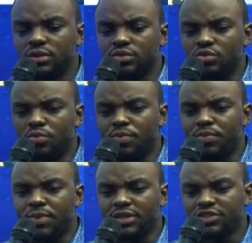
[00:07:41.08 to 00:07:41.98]
Nous
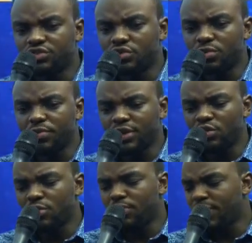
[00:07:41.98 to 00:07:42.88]
pensons, nous,
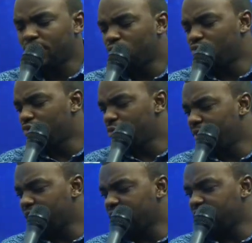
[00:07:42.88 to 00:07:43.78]
par, nous pouvons
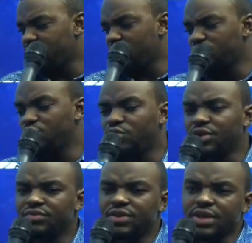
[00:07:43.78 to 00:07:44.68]
parler d'abord du point
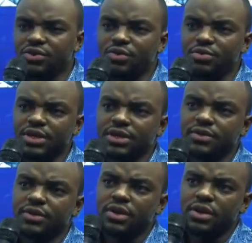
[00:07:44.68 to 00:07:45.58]
de vue économique.
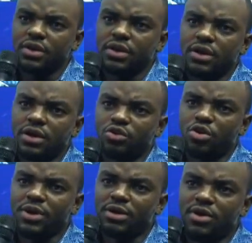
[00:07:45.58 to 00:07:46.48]
Mhm. Euh,
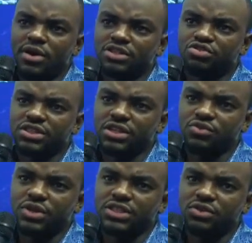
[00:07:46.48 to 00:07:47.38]
normalement, en
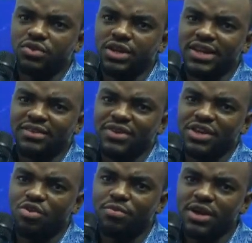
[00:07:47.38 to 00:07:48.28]
63 ans, nous ne
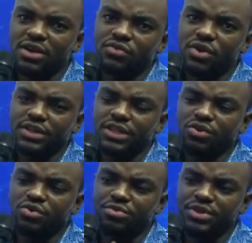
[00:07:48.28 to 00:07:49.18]
devrions pas avoir une
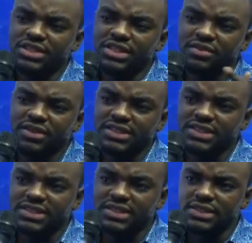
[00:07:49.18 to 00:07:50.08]
économie extravertie.